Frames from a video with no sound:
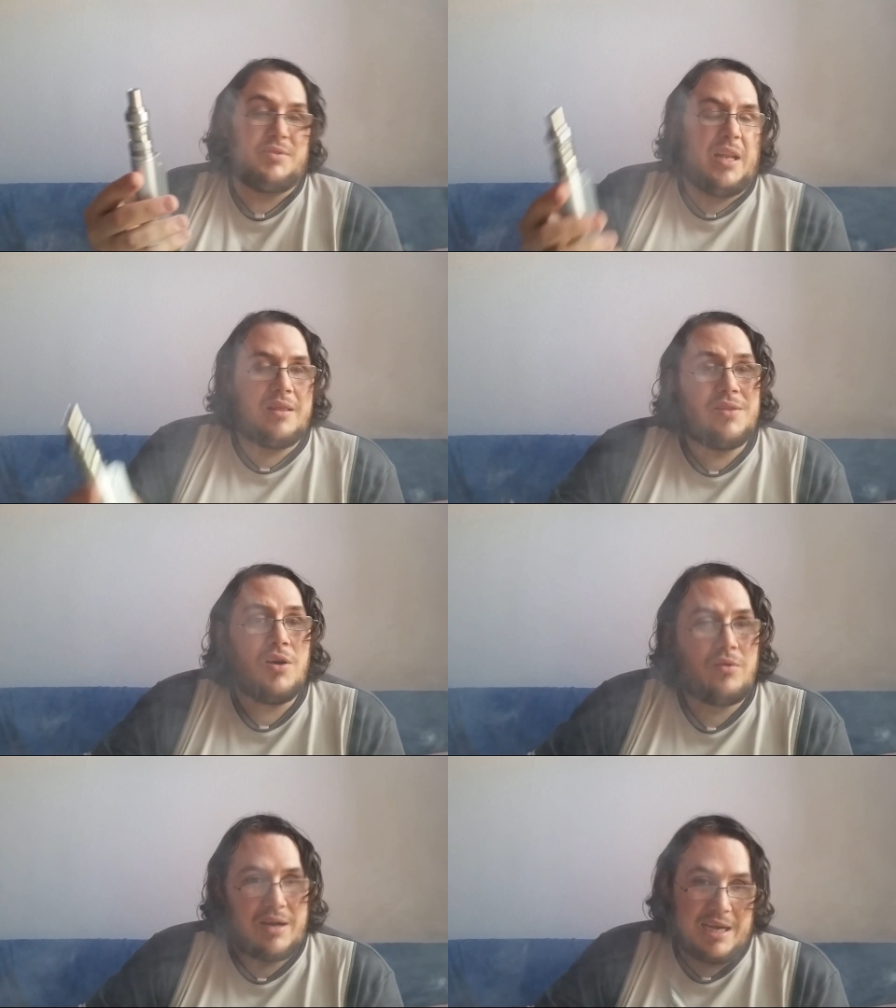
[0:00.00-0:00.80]

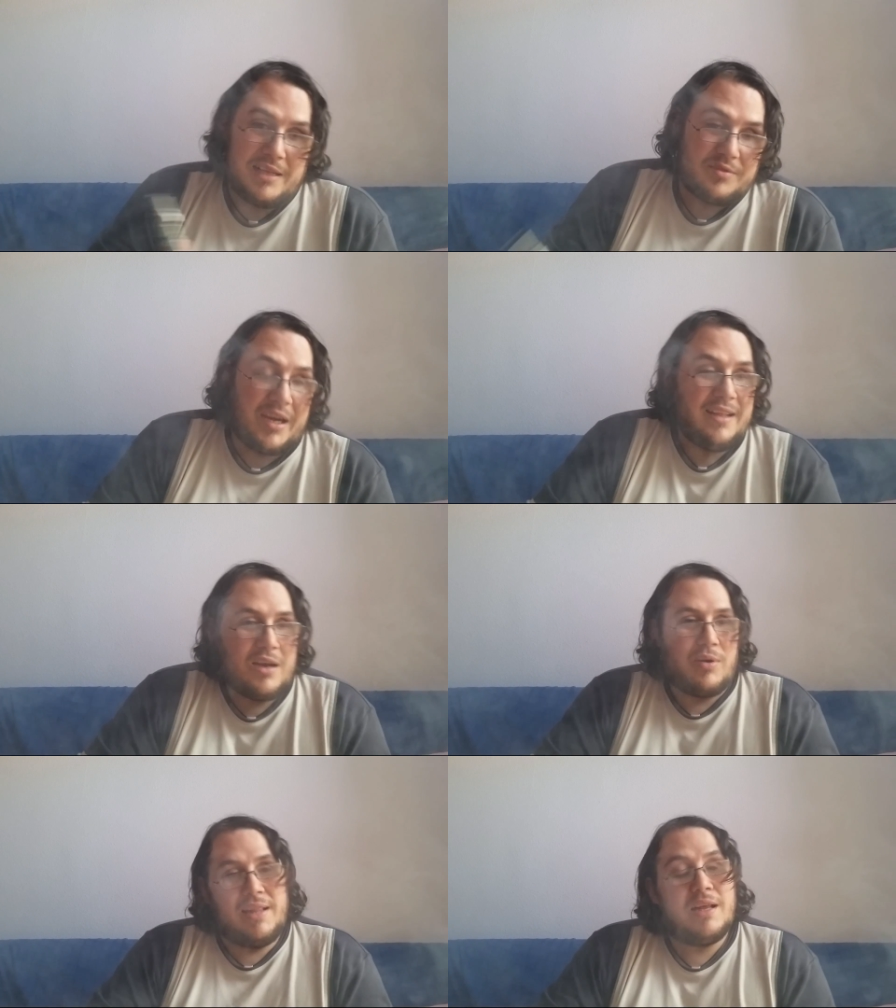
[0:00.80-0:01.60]
Utilizándolo a
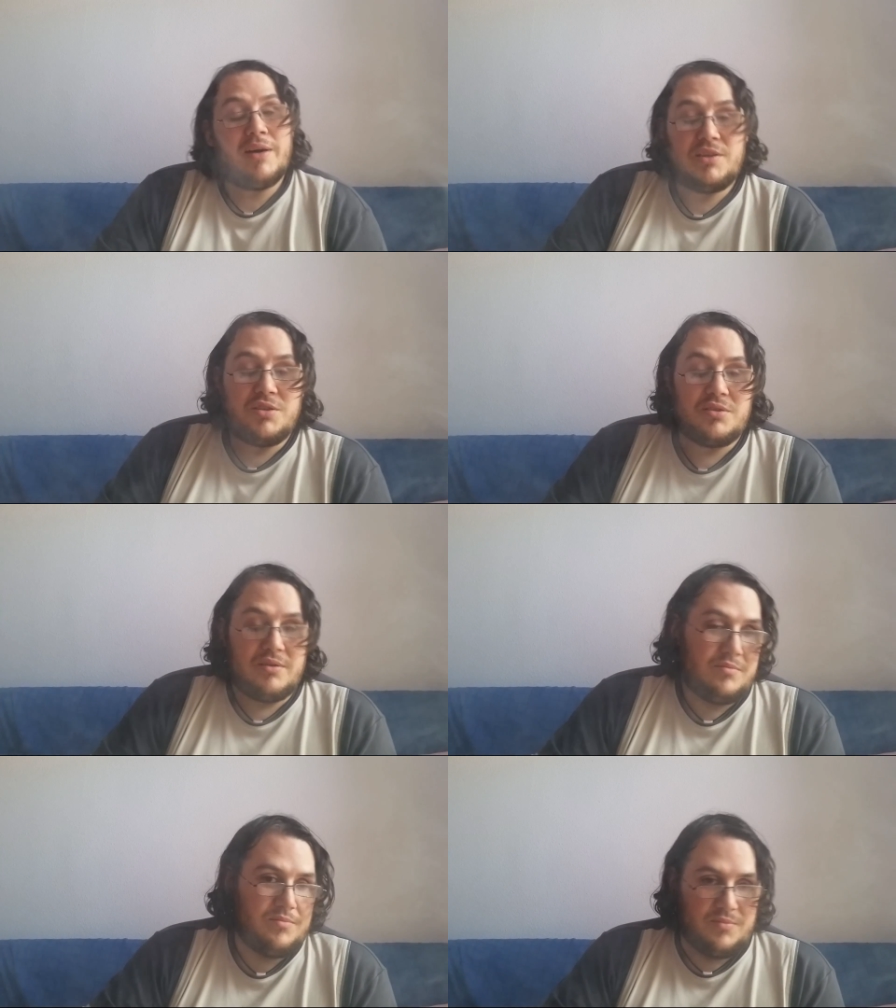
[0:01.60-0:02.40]
30-40 vatios
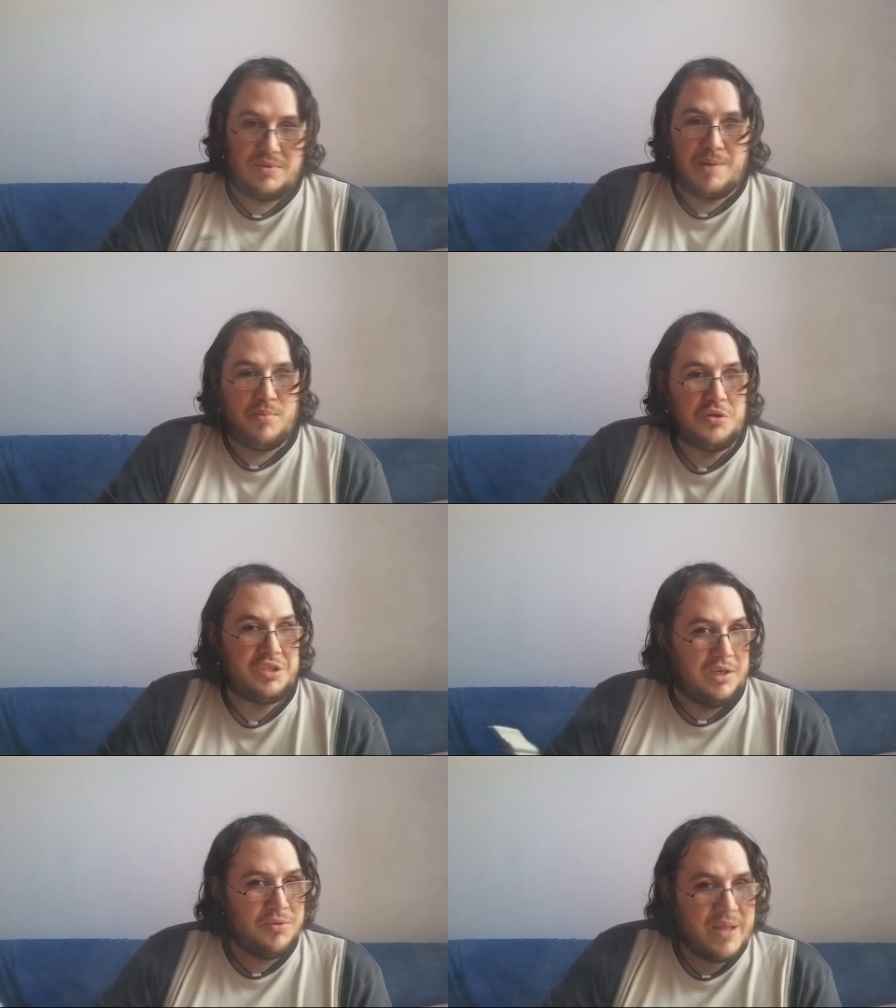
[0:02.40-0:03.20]
tampoco
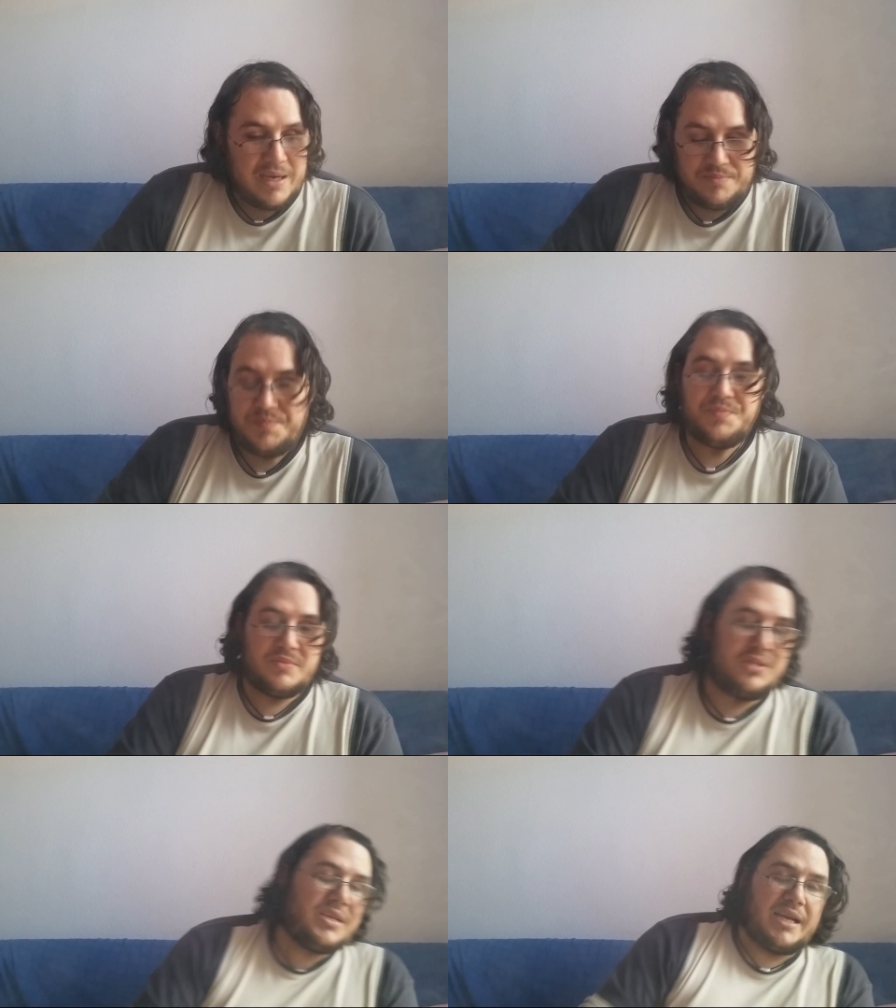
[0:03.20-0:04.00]
se inunda,
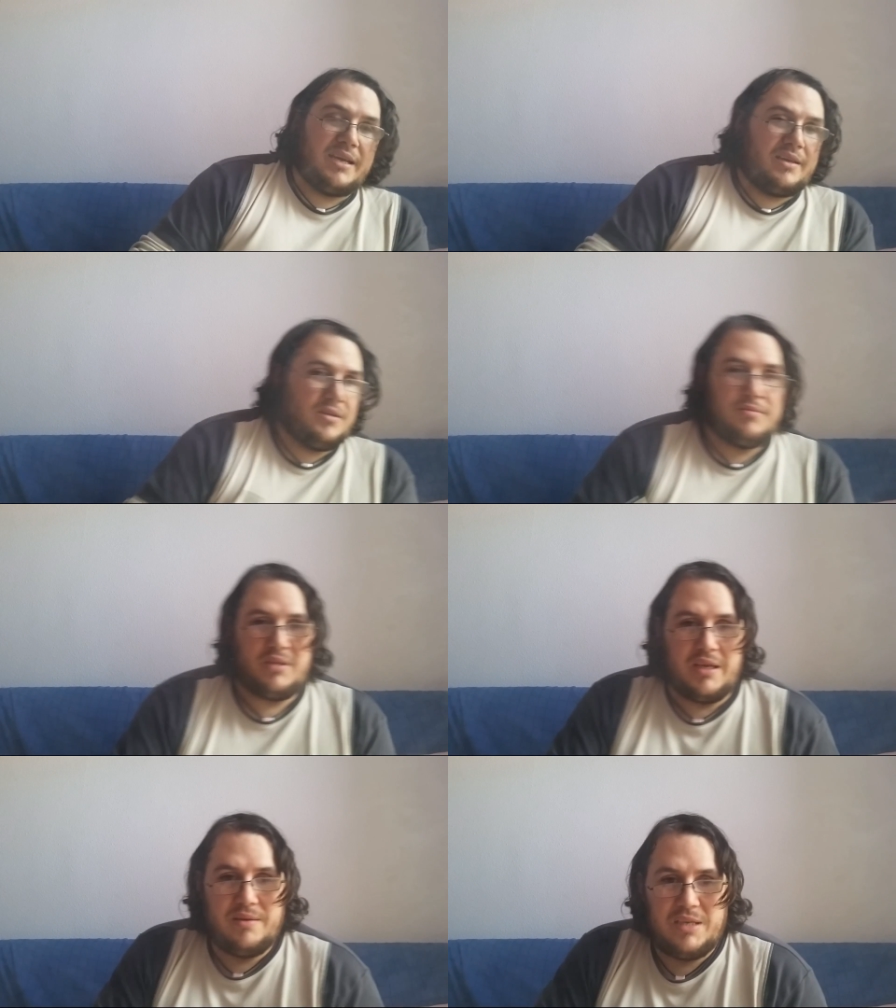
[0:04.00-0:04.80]
o sea que,
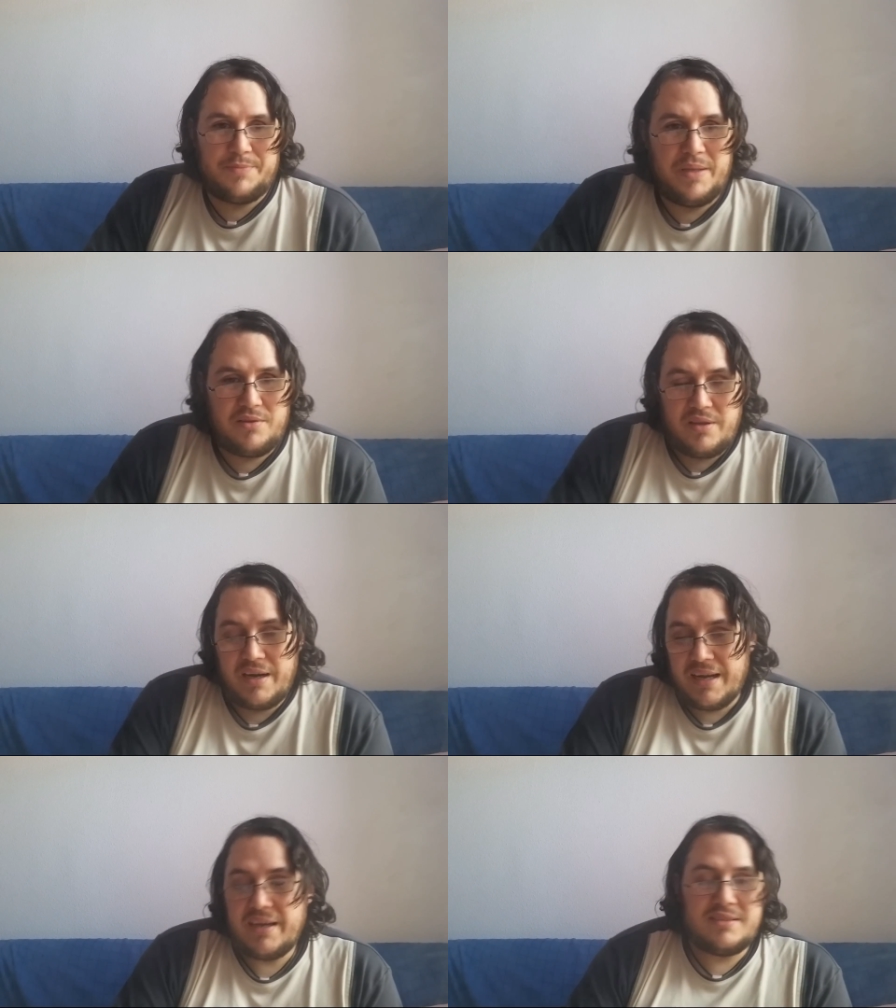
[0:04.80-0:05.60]
el aspecto de
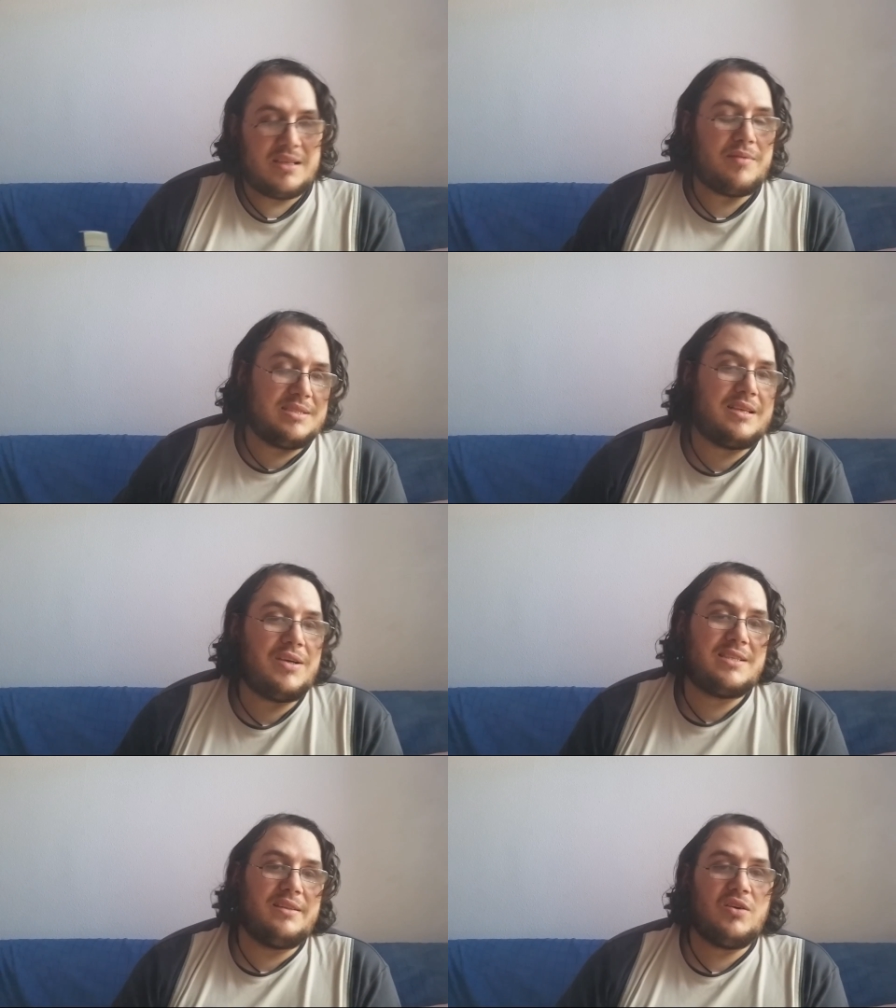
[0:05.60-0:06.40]
drenaje está,
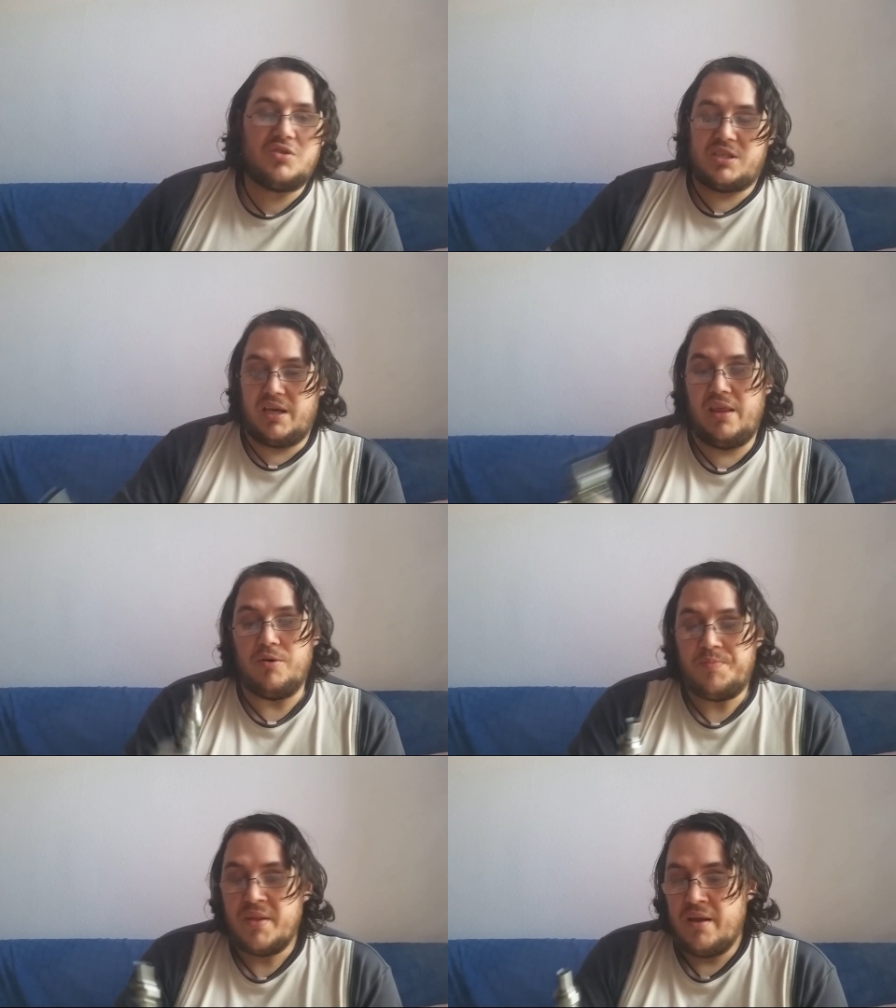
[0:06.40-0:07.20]
bastante conseguido.